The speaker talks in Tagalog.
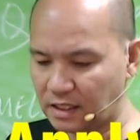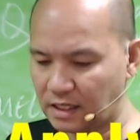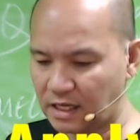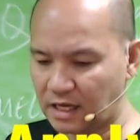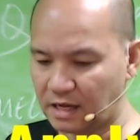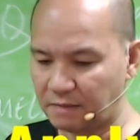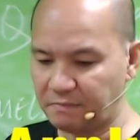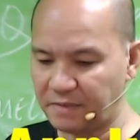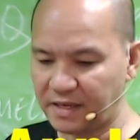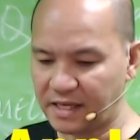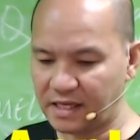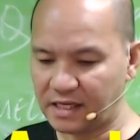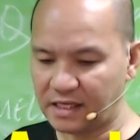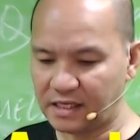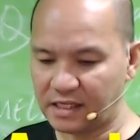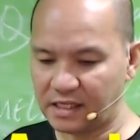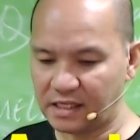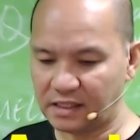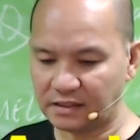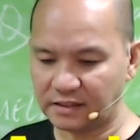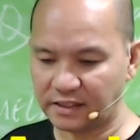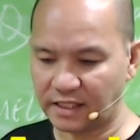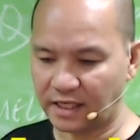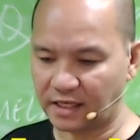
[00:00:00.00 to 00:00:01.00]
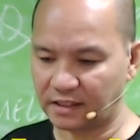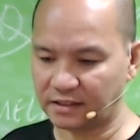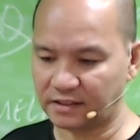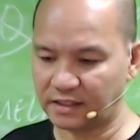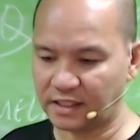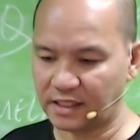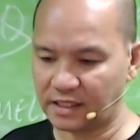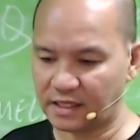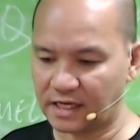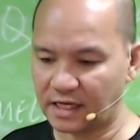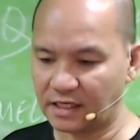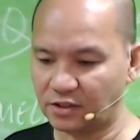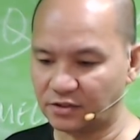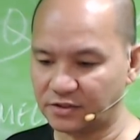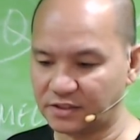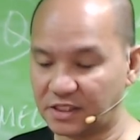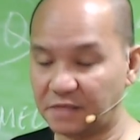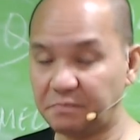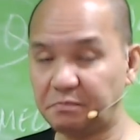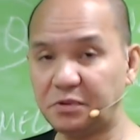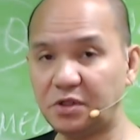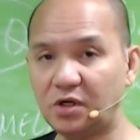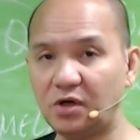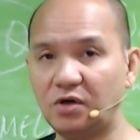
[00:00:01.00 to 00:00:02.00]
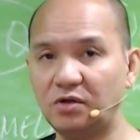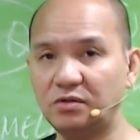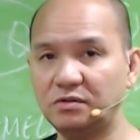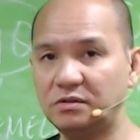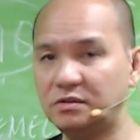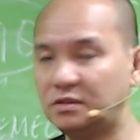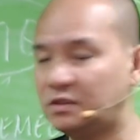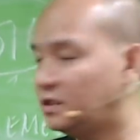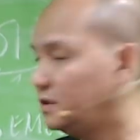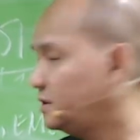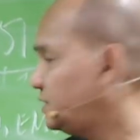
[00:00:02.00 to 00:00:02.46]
availing 30 ano zip code o oh,